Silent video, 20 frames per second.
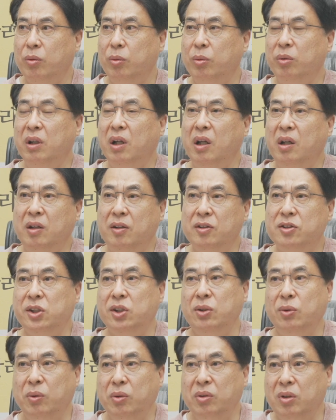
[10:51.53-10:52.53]
우리가 이거
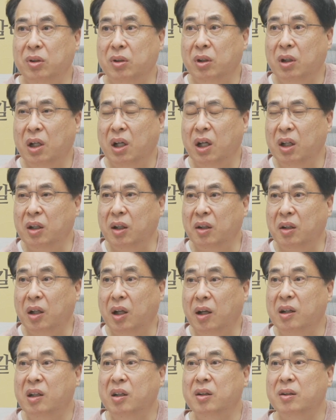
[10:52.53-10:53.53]
치고 들어가야
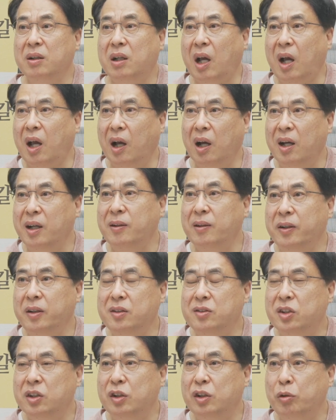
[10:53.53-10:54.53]
된다. 그런 강한
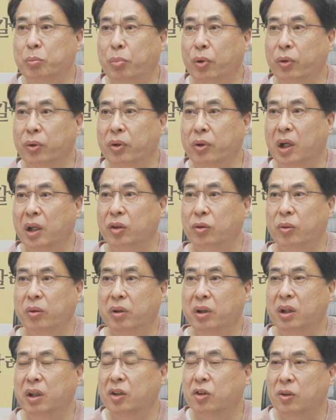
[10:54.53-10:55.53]
의지를 보여가지고
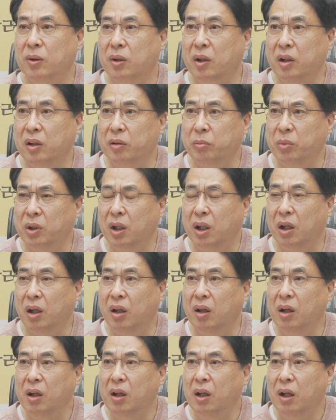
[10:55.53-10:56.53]
거기 들어간 겁니다.
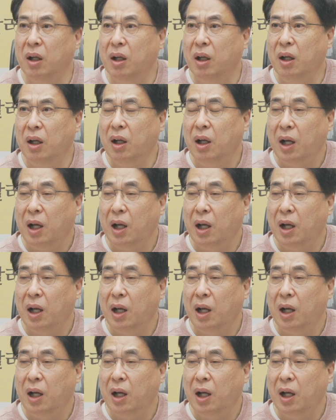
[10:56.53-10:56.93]
예.